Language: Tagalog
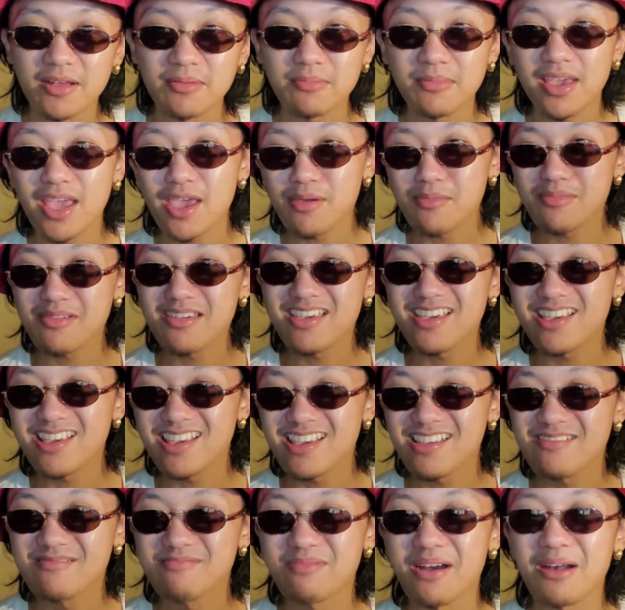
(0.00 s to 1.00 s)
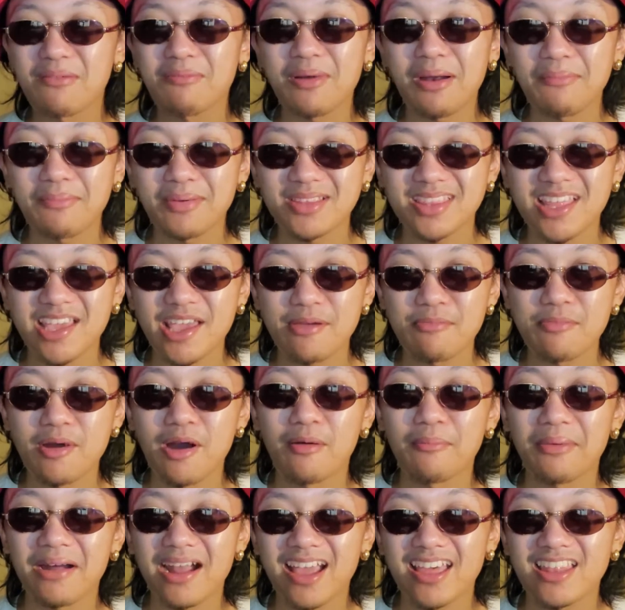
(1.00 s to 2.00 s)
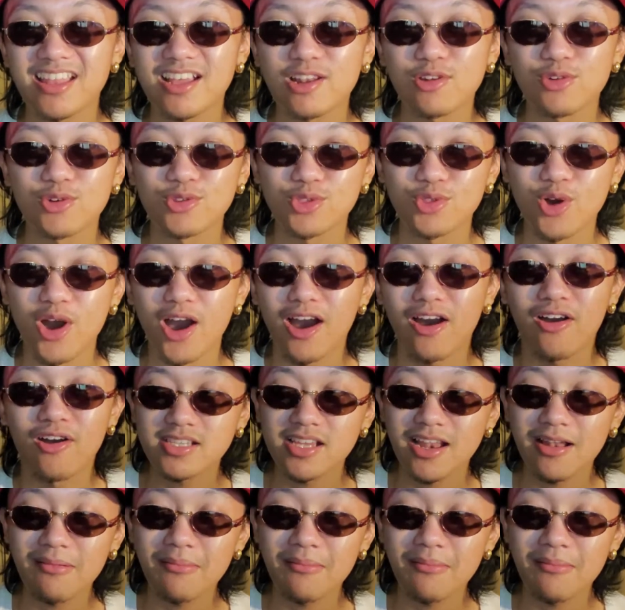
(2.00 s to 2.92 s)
Maybe, pagpapatikim ako pagka nagluto ako, sila